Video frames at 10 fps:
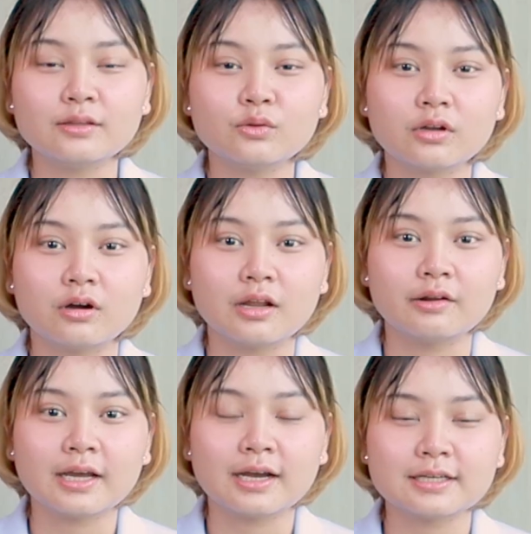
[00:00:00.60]
การตรวจของเรา
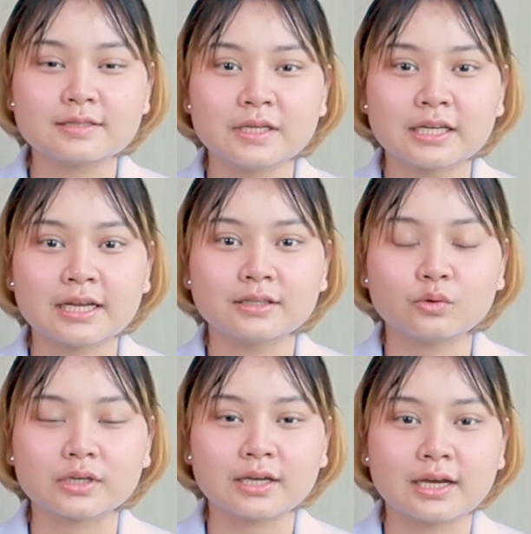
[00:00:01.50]
นะคะก็จะเป็นการ
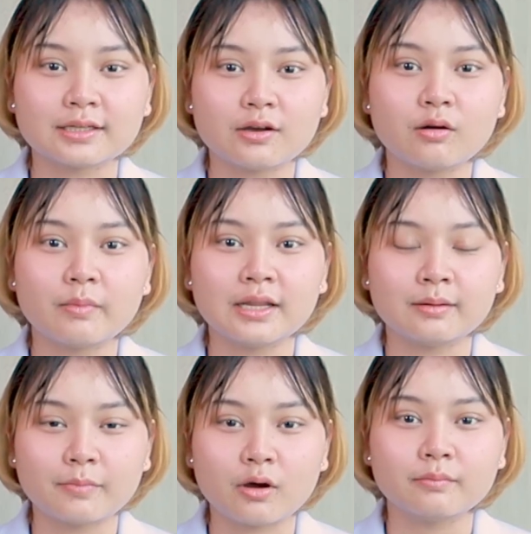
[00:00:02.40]
ตรวจคัดกรองมะเร็
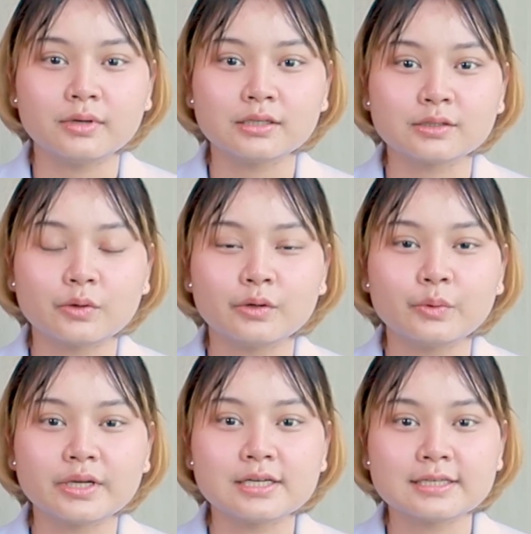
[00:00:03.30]
งปอดเบื้องต้น
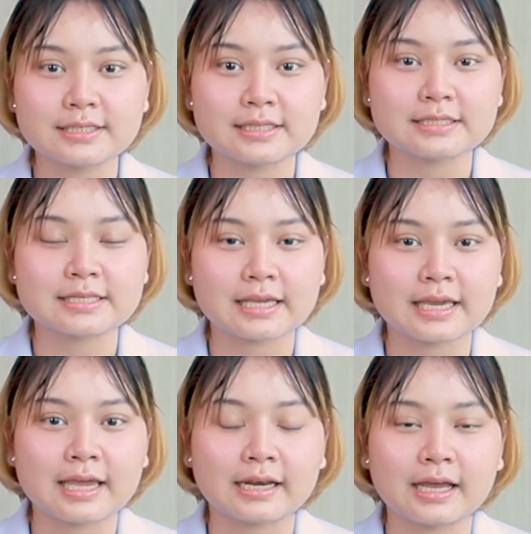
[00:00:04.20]
ด้วยเครื่อง CT ส
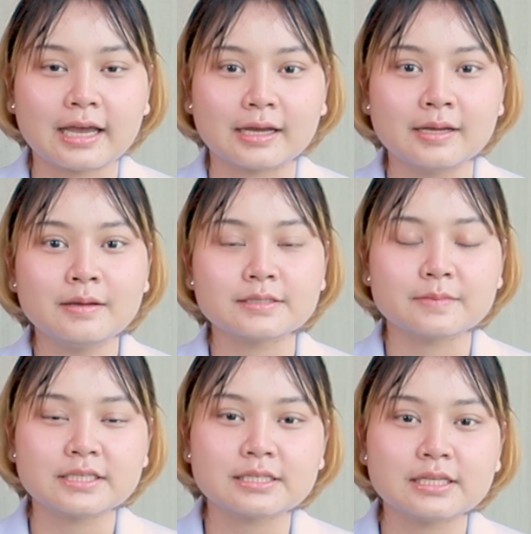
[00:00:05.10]
แกนค่ะจะ
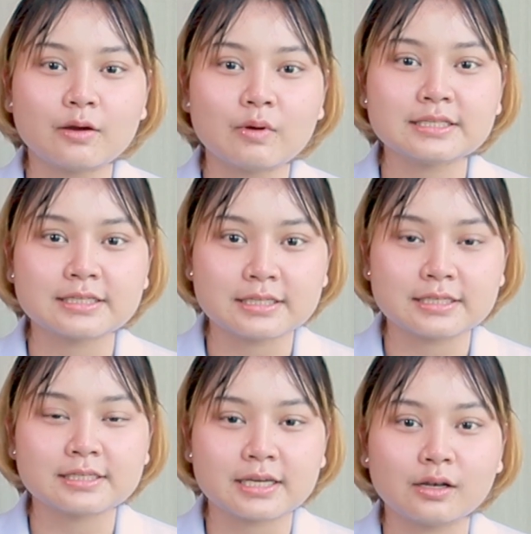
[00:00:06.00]
มีชื่อเรียกว่า CT
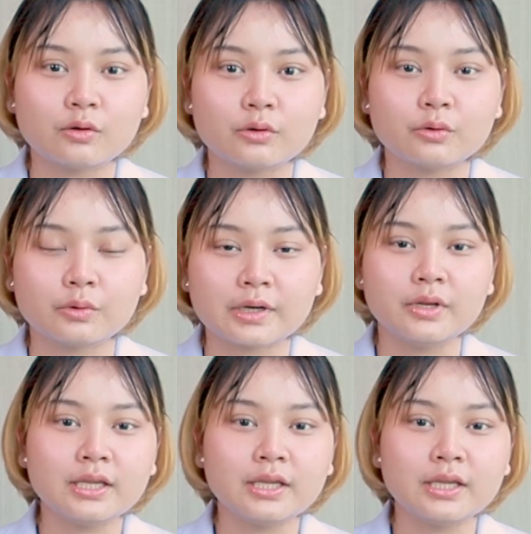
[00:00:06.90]
s h a n e low dose